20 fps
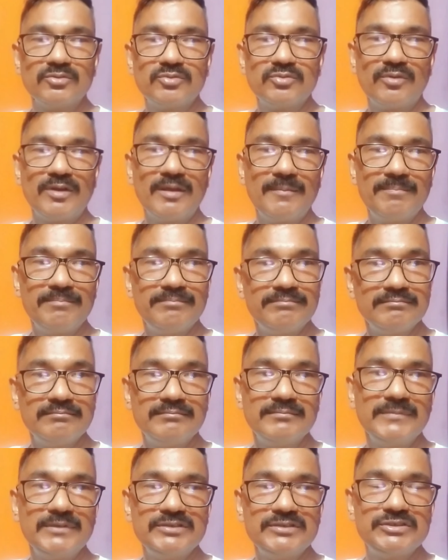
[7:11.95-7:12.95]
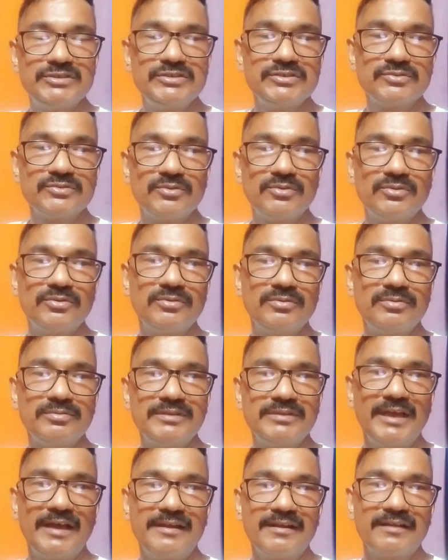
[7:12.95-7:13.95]
तो थोड़ा इस चीज़ को
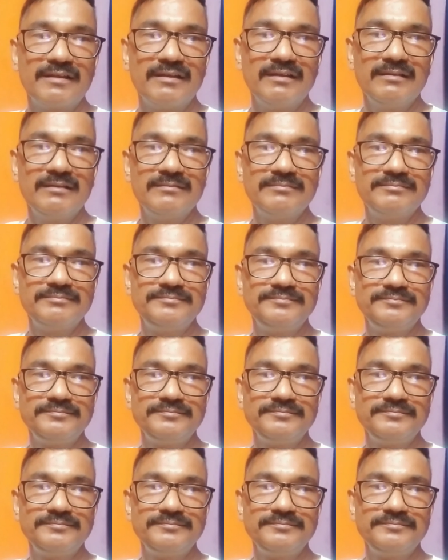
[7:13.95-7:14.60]
ध्यान रखना